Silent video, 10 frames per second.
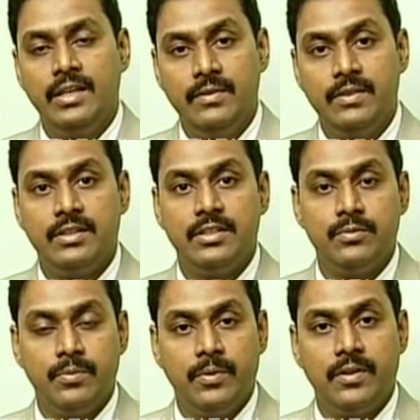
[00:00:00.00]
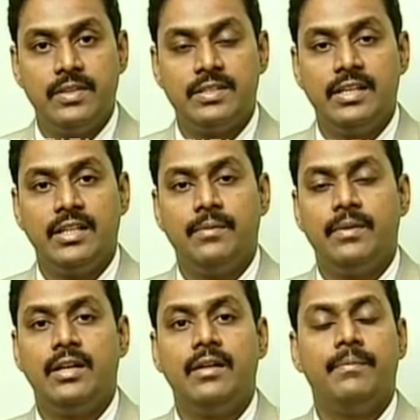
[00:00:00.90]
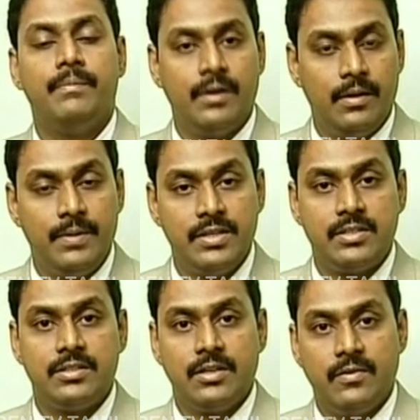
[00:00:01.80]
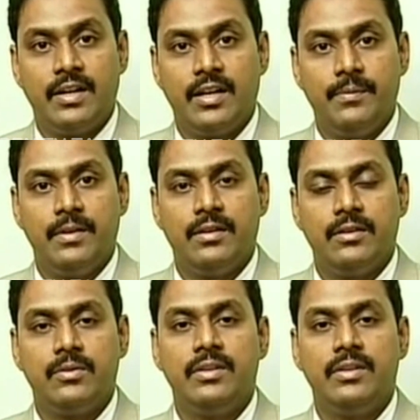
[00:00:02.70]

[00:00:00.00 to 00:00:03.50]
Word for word: இருபத்தஞ்சு முப்பது வயசுலேயே இந்த மாதிரி பேஷண்ட்ஸுக்கு வர ஆரம்பிக்குது ஸோ